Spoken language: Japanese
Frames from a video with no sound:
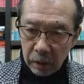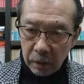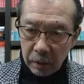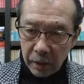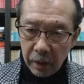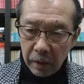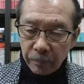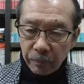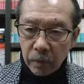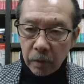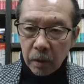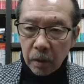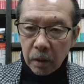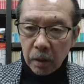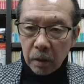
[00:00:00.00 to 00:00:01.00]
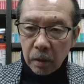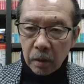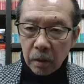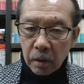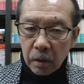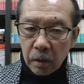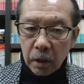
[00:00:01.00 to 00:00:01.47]
ね。
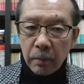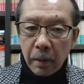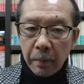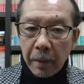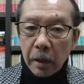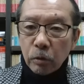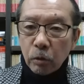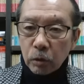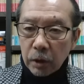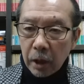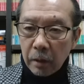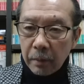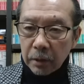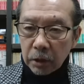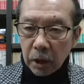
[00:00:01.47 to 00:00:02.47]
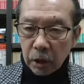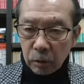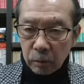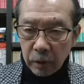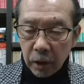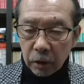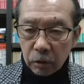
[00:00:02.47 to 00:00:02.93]
えー、今暴露されましたけど
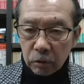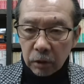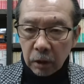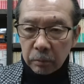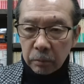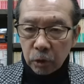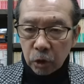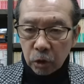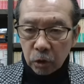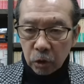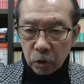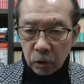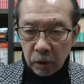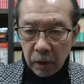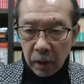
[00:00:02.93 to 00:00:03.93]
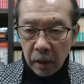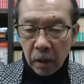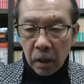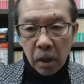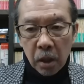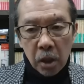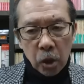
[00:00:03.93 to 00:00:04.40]
もね、週刊文春によって。
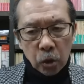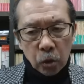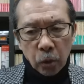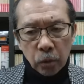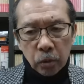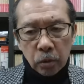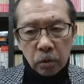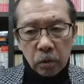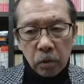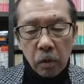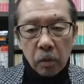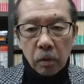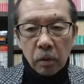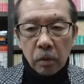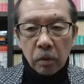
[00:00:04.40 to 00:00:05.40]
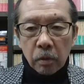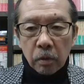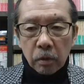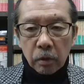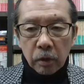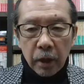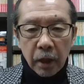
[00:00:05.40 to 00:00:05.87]
そうすると、
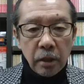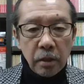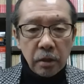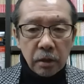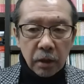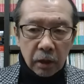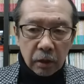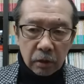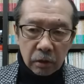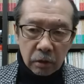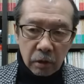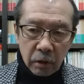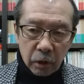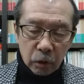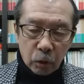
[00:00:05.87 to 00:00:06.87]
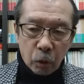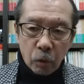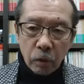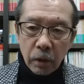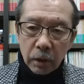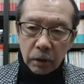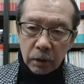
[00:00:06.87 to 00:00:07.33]
現在ってのはど
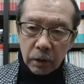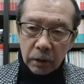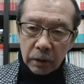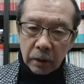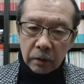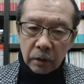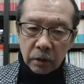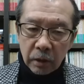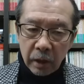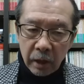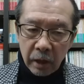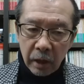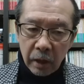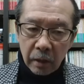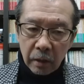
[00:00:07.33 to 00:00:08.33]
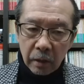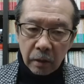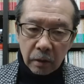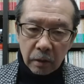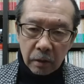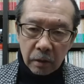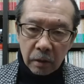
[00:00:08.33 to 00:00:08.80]
うなっていたんですかね。
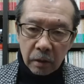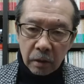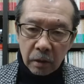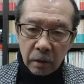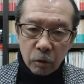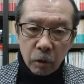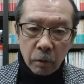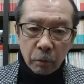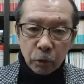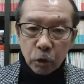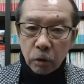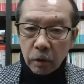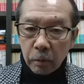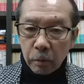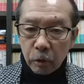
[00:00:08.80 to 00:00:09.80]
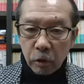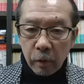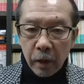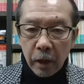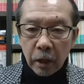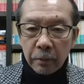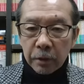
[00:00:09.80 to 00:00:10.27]
うん、これもちろんね、僕は
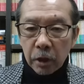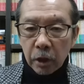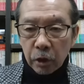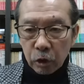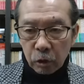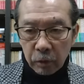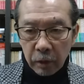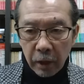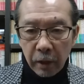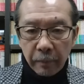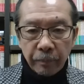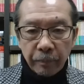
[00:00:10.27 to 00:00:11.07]
わかりませんけどもね。